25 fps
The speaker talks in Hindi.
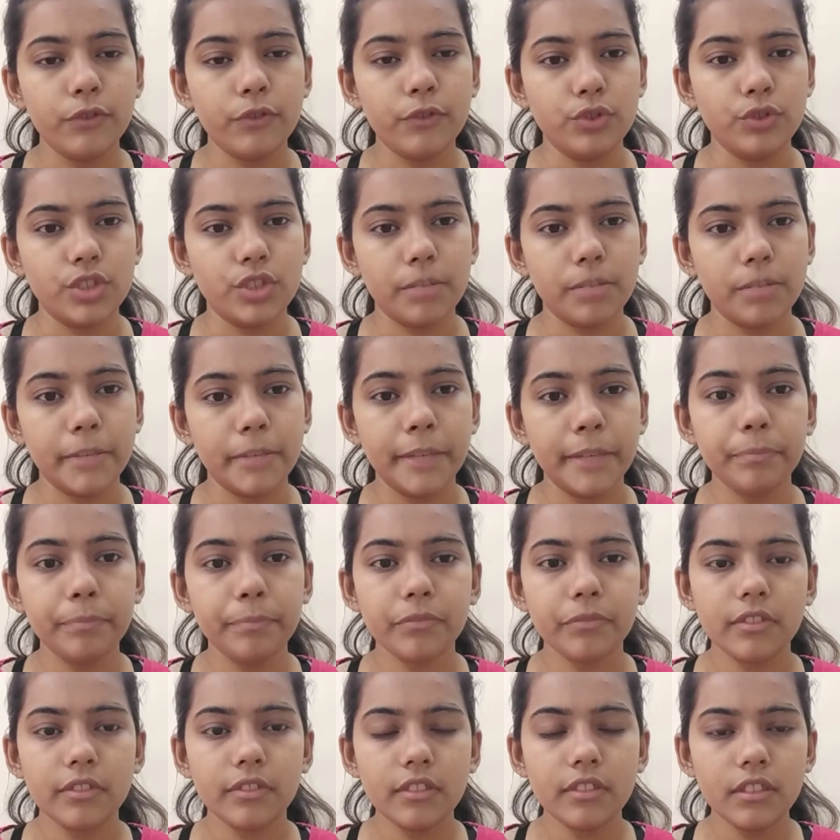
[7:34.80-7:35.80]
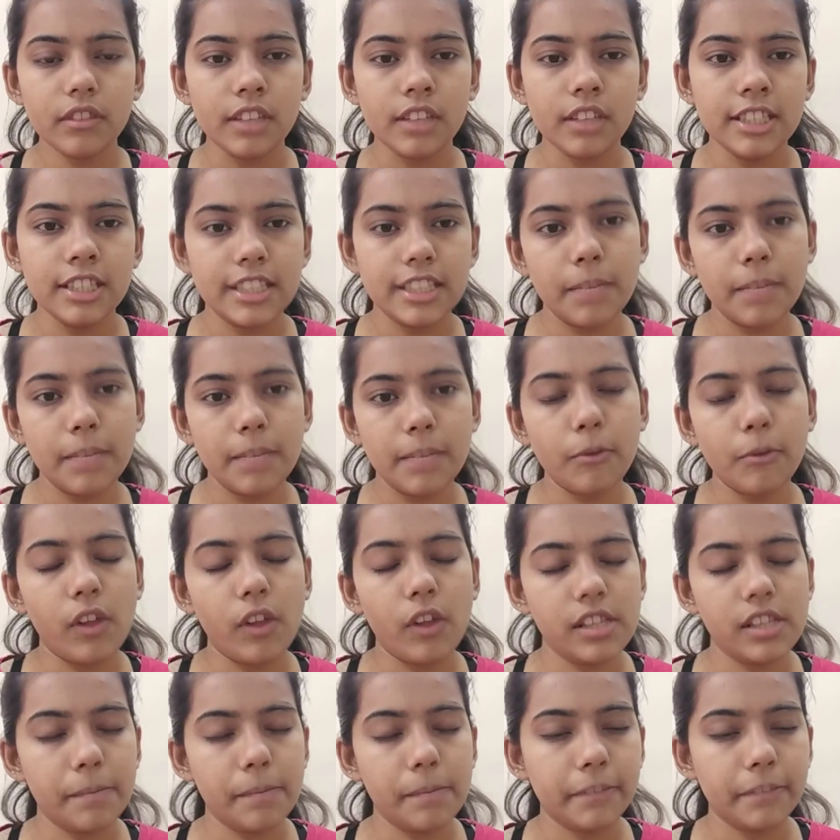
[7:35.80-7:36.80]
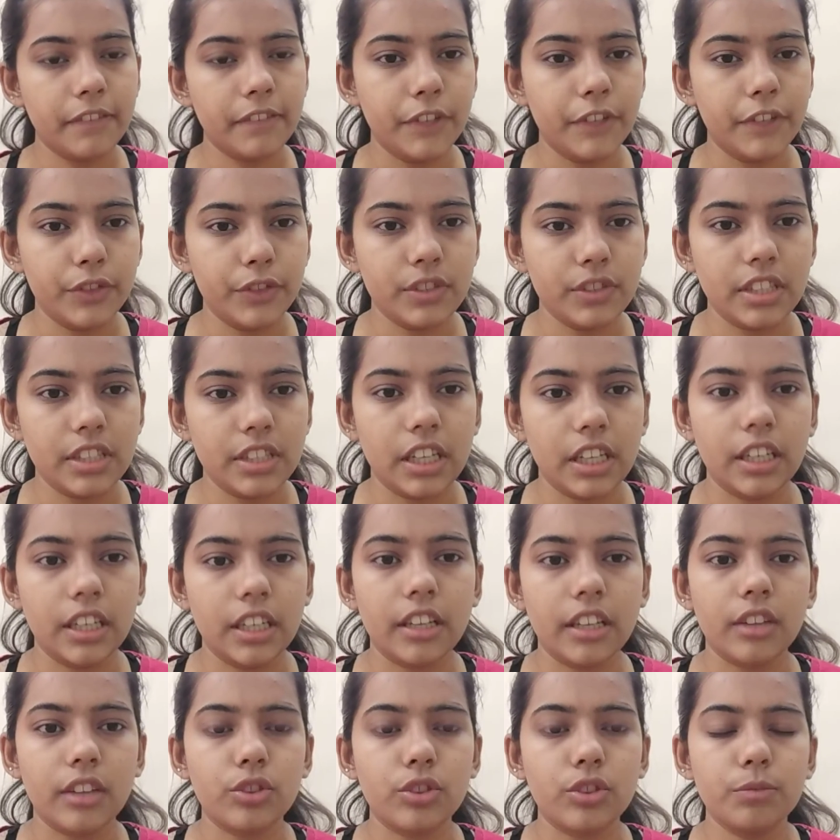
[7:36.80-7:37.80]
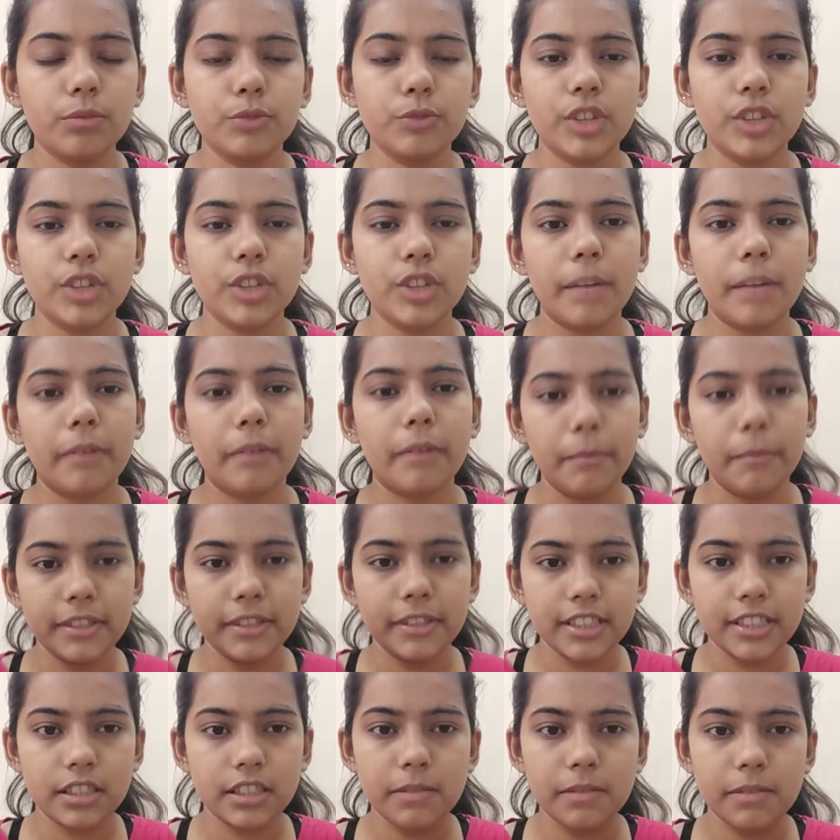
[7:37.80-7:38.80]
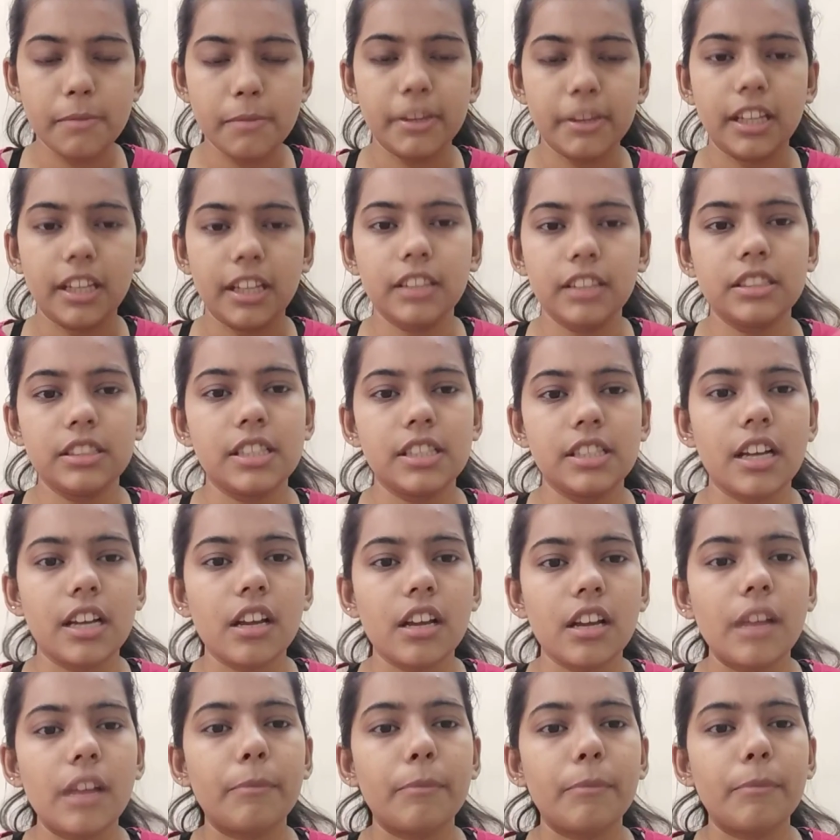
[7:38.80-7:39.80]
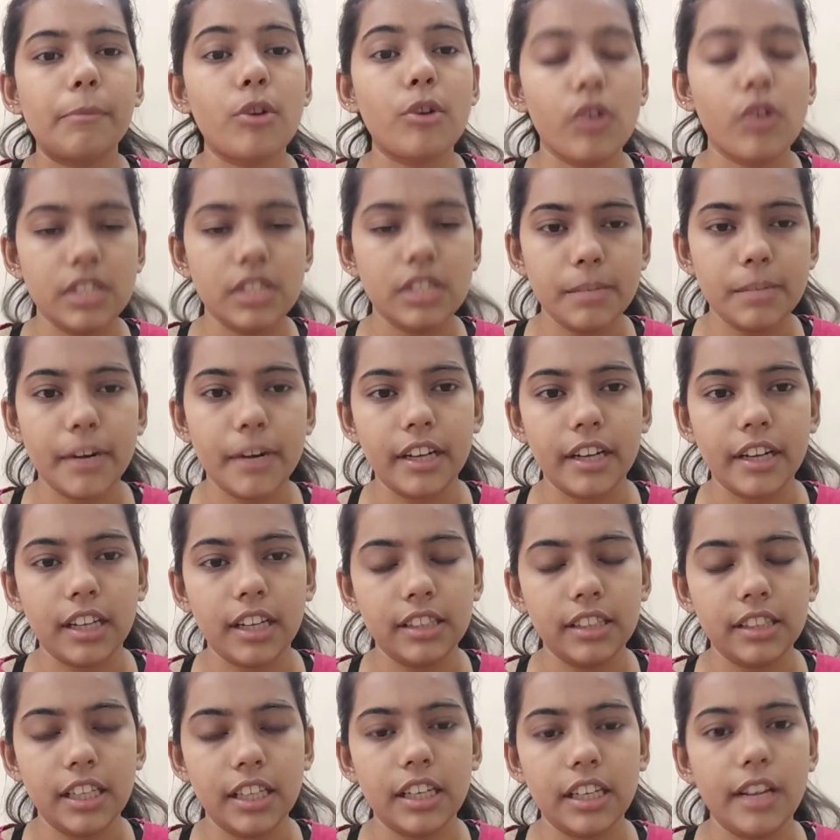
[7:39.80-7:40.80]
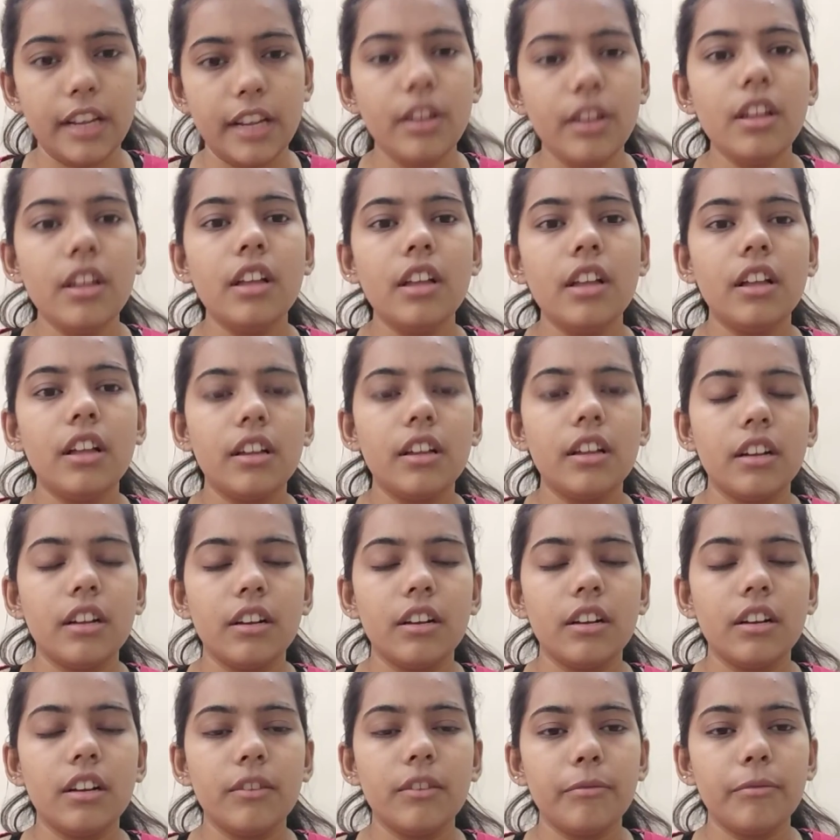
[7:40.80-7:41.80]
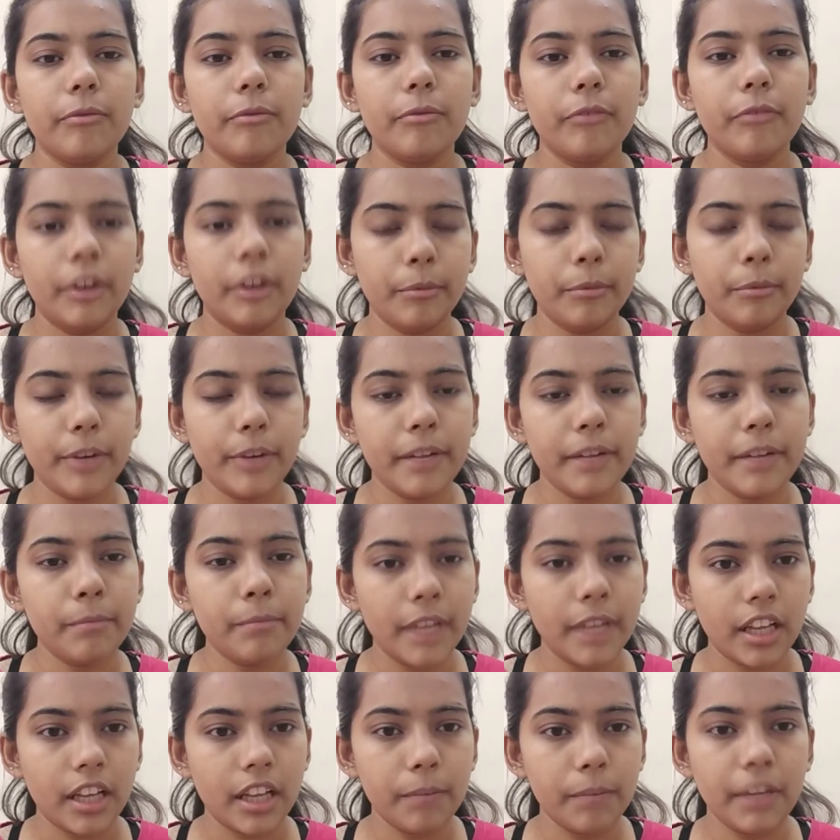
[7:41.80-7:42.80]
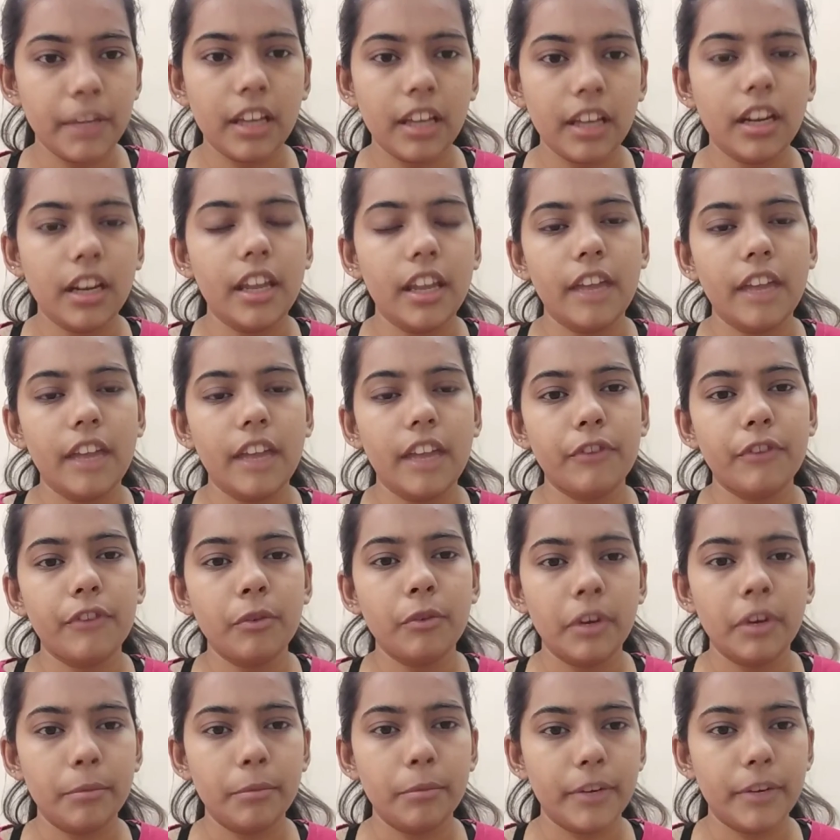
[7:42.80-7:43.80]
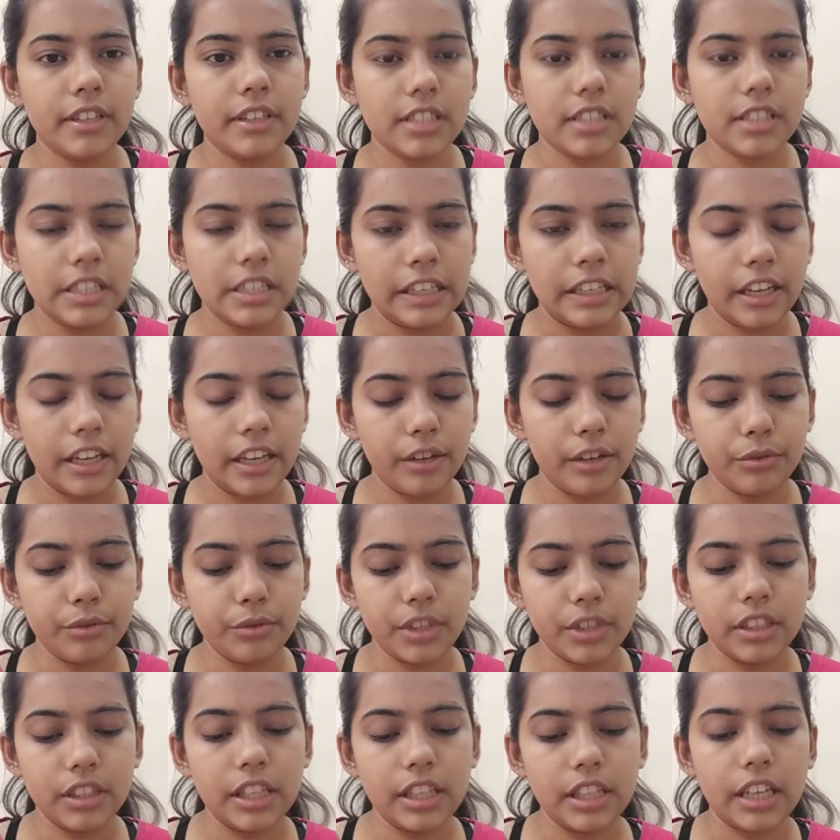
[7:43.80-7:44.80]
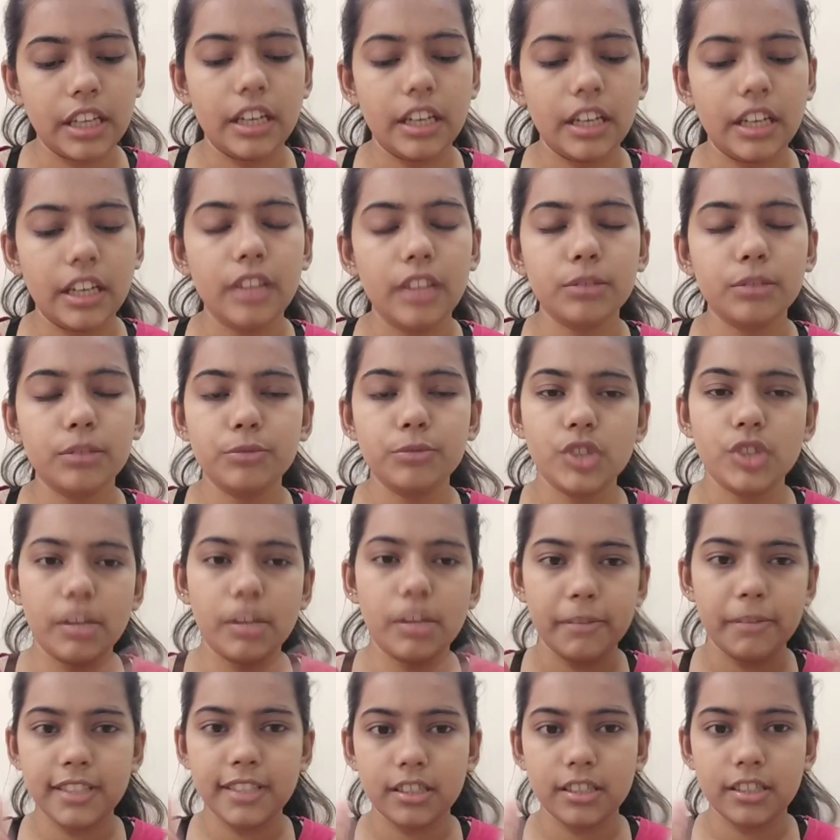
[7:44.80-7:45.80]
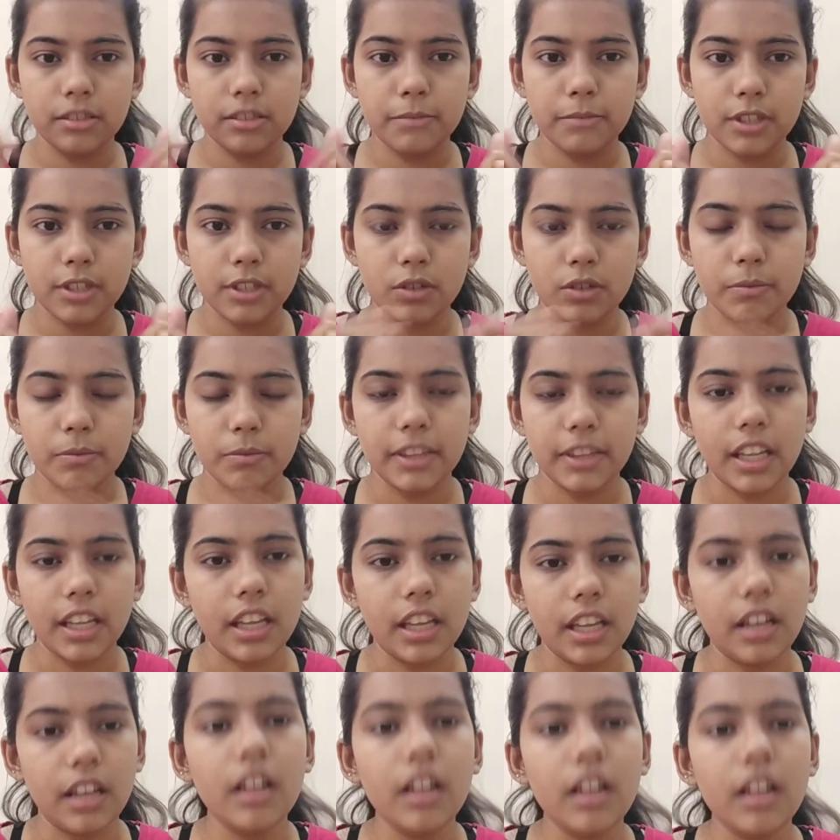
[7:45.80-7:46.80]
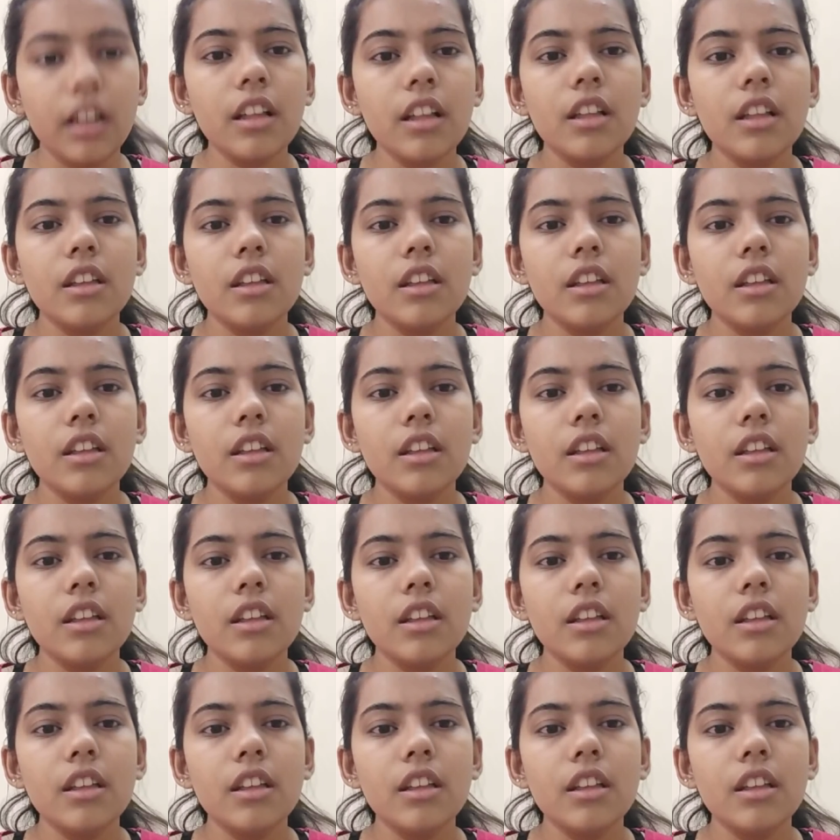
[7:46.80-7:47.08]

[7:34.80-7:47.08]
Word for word: फ्यूचर में सेम कॉन्सेप्ट के वीडियोस देखने हैं तो मुझे आप कमेंट सेक्शन में बता दीजिएगा कि आपको कौन से ब्रांड का देखना है वन ब्रांड मेकअप देखना है या फिर वन ब्रांड स्किन केयर रूटीन देखना है तो मुझे कमेंट सेक्शन में ज़रूर बताइएगा